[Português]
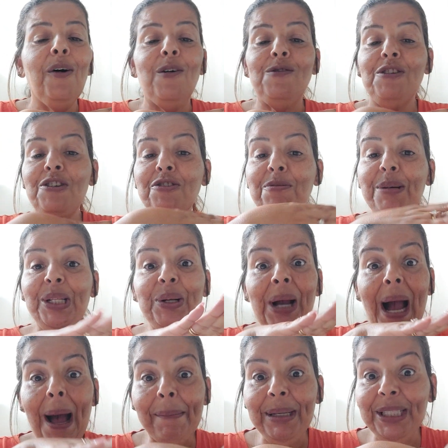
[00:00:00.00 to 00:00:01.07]
O gente no meio do
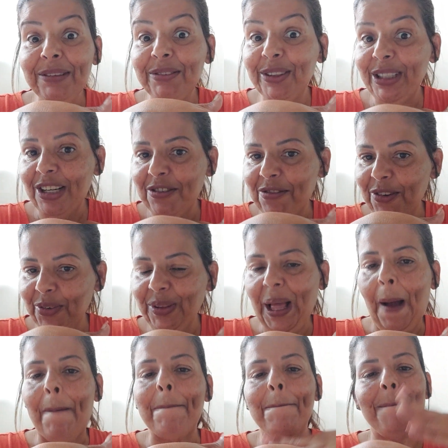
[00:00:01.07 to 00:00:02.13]
caminho dá vontade de
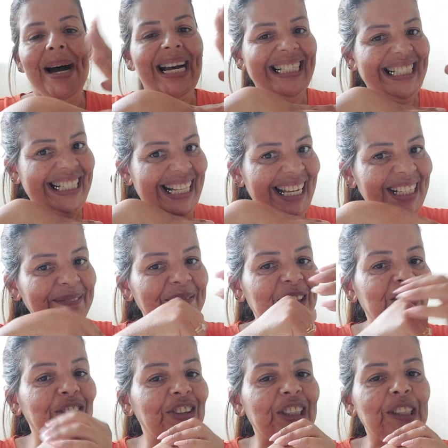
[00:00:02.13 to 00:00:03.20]
voltar, mas, né,
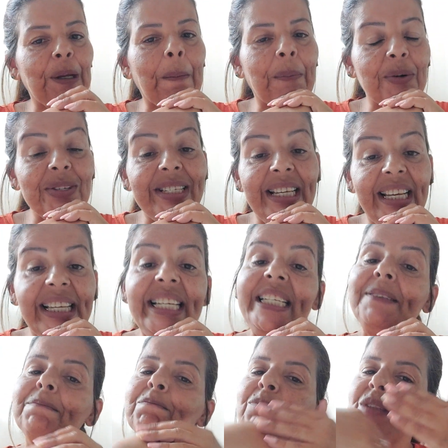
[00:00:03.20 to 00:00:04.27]
a gente tem que
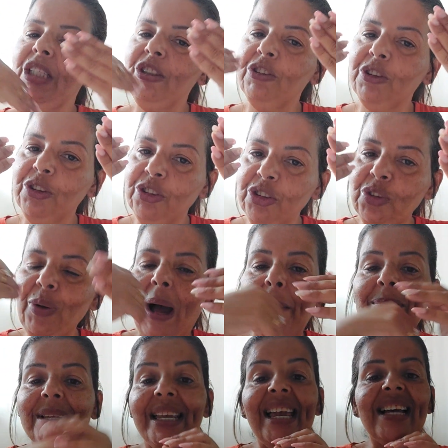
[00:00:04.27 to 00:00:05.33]
prosseguir de
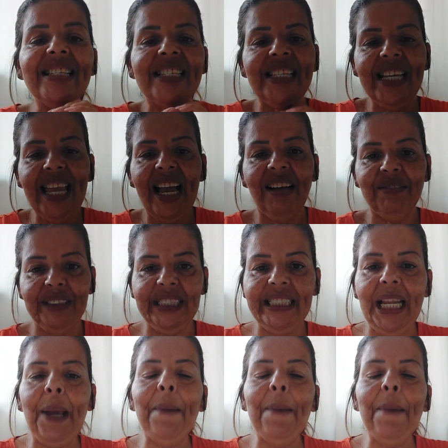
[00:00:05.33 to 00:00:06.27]
continuar, porque é assim que é a vida,